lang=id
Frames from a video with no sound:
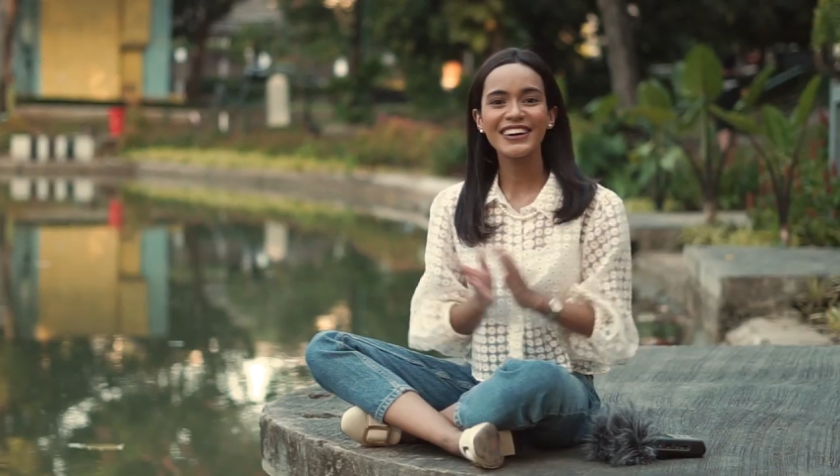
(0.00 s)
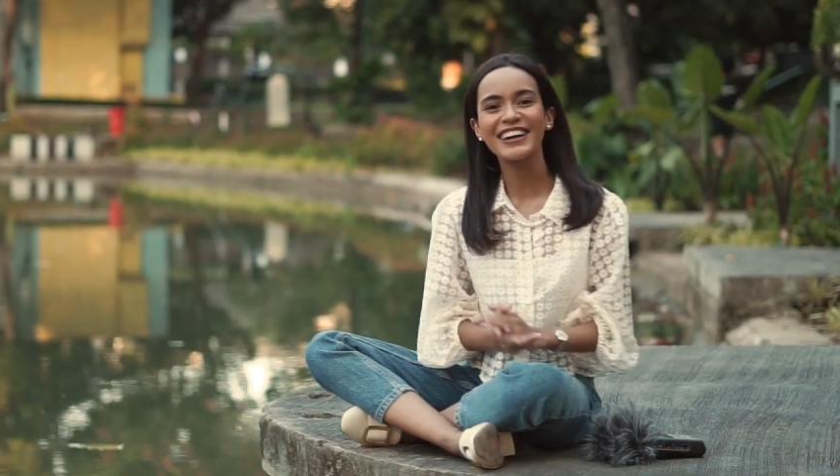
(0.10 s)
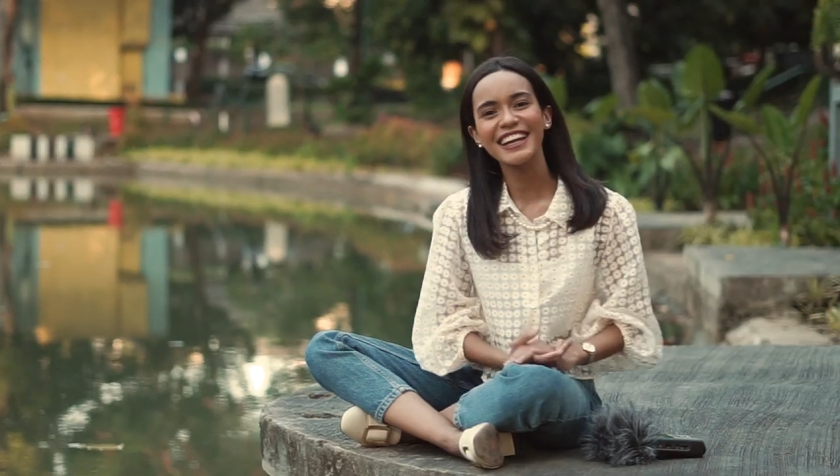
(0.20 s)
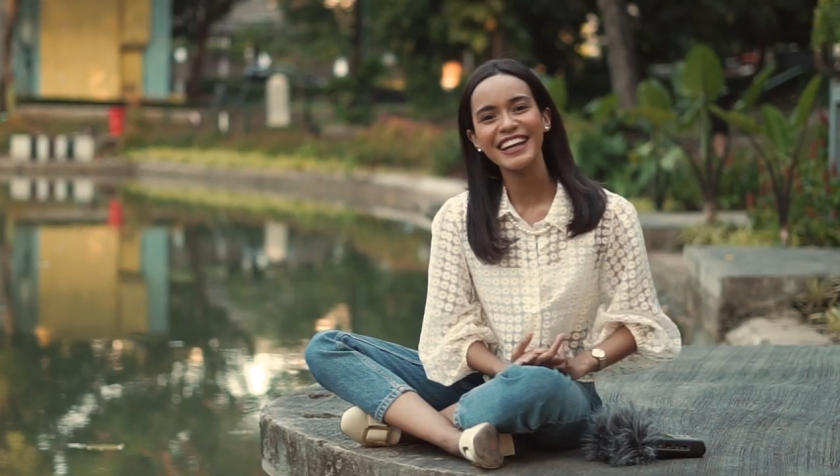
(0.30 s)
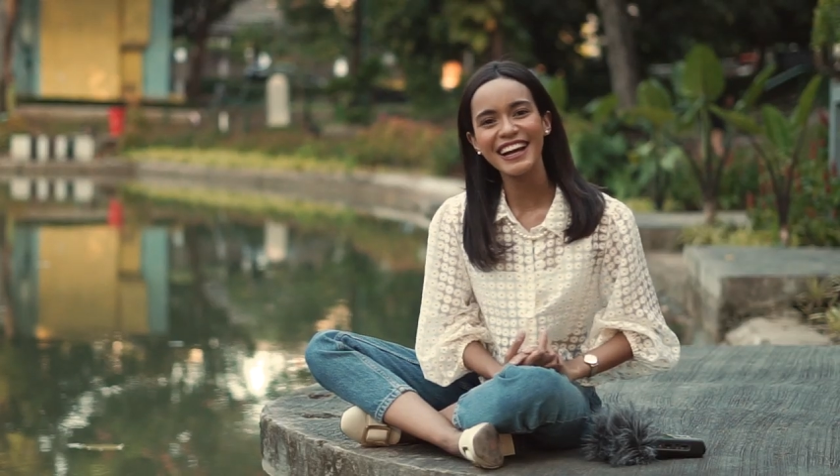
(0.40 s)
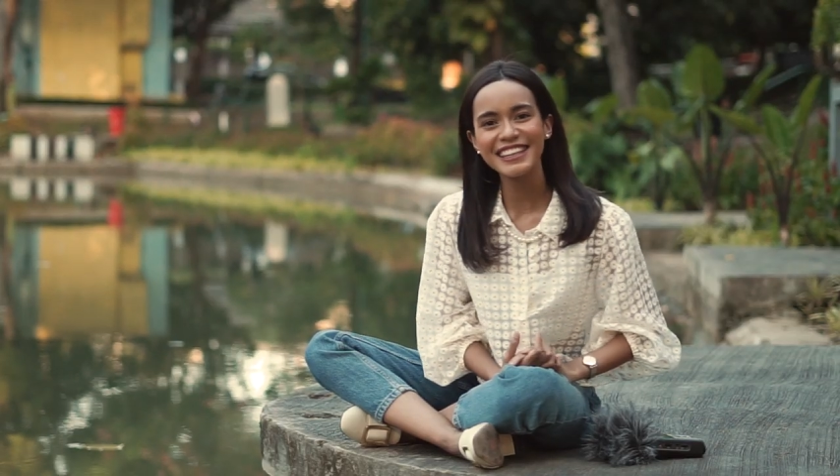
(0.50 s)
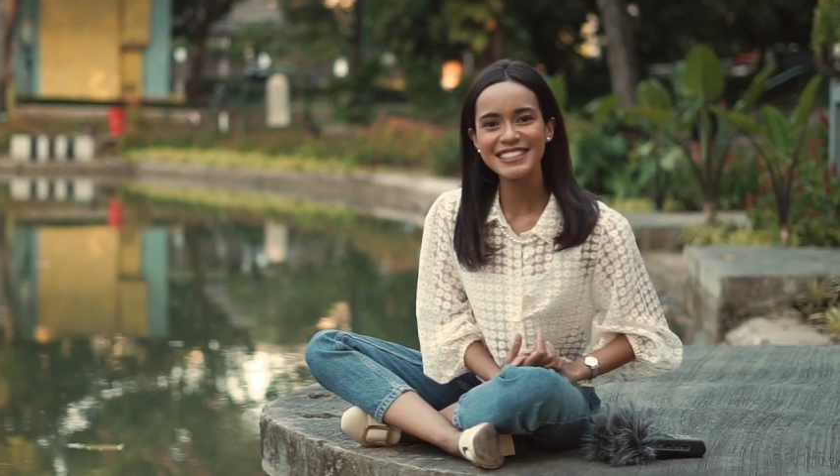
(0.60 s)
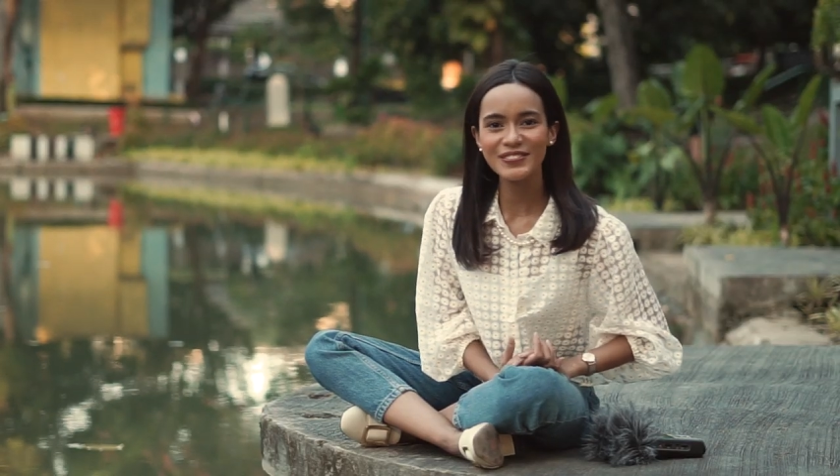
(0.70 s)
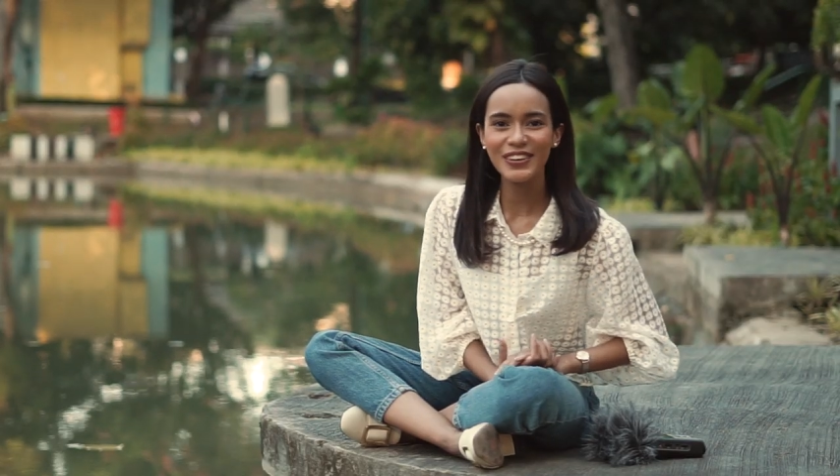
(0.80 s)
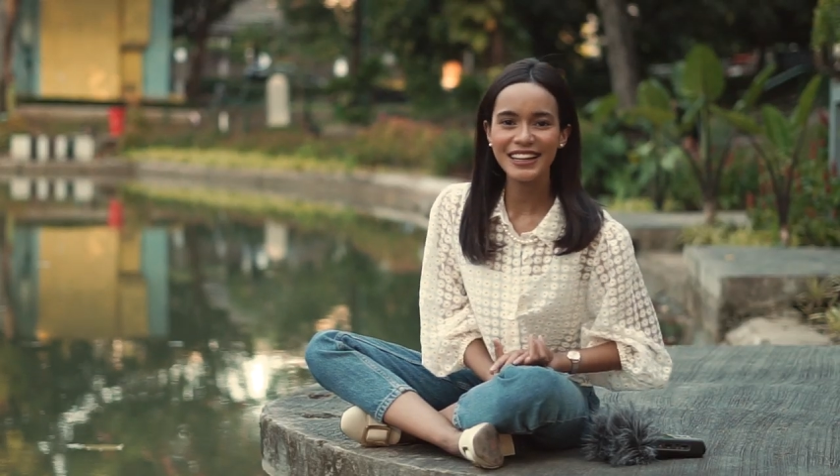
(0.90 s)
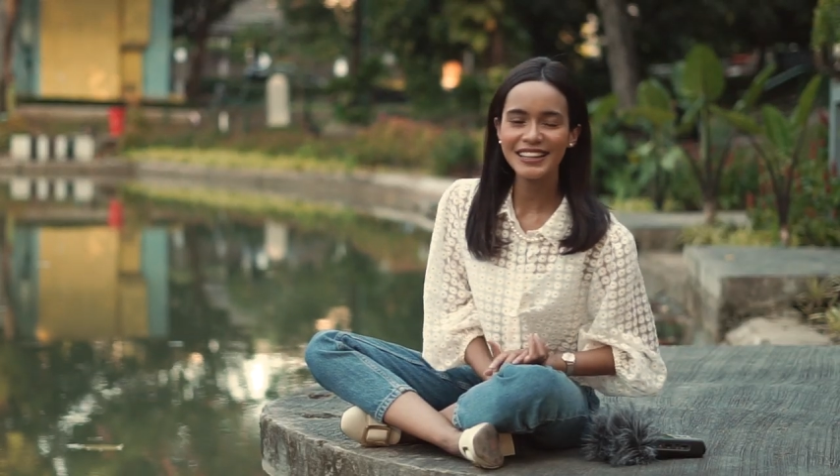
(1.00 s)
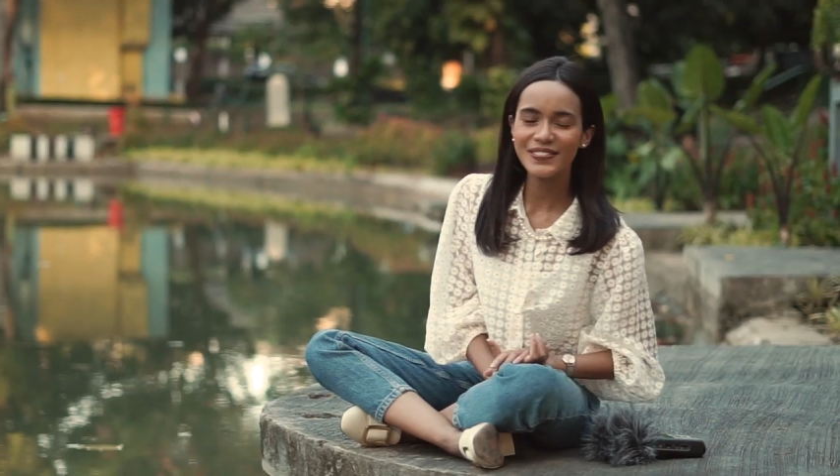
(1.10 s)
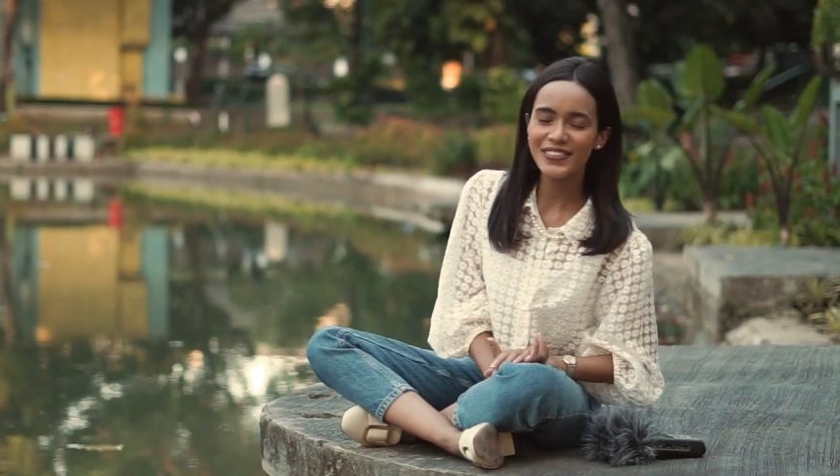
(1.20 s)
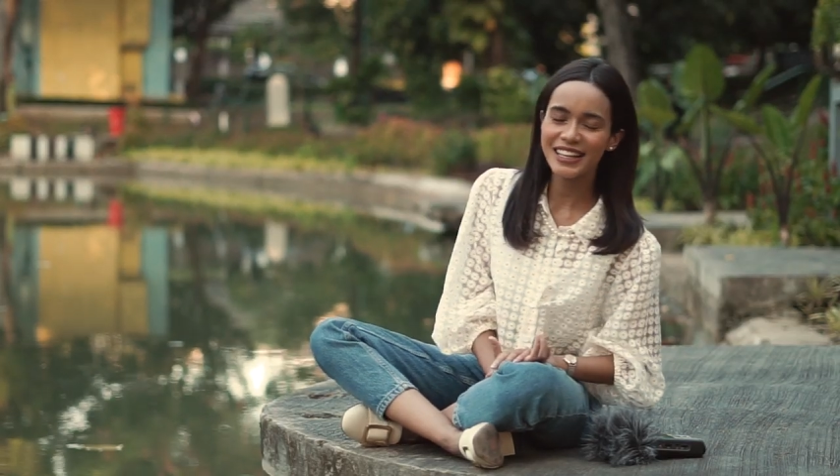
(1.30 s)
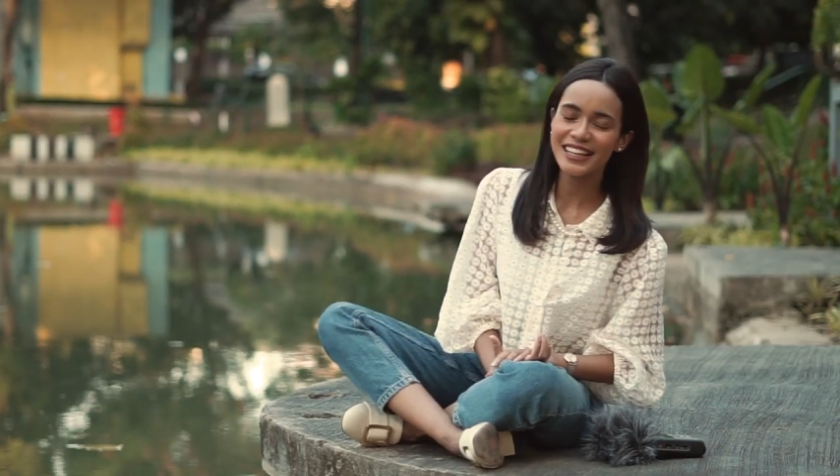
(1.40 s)
okay, hai semua.
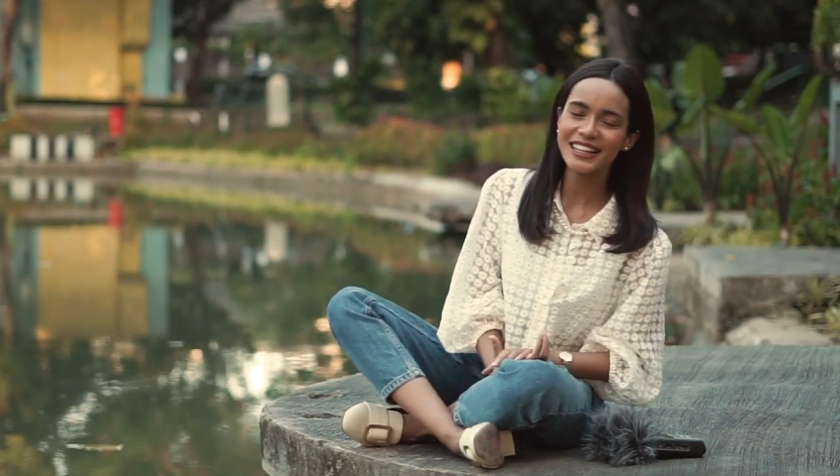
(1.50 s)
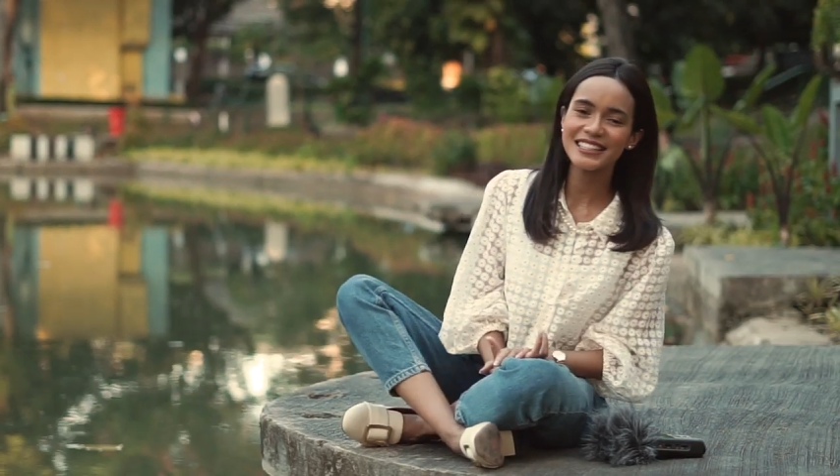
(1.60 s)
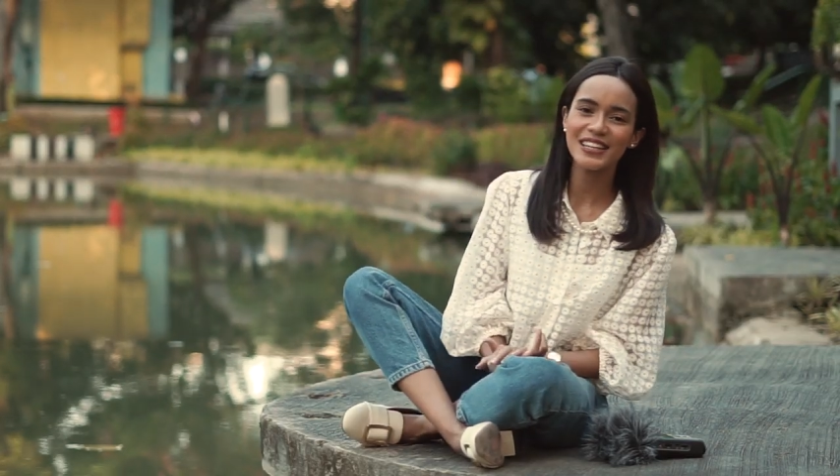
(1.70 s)
Balik lagi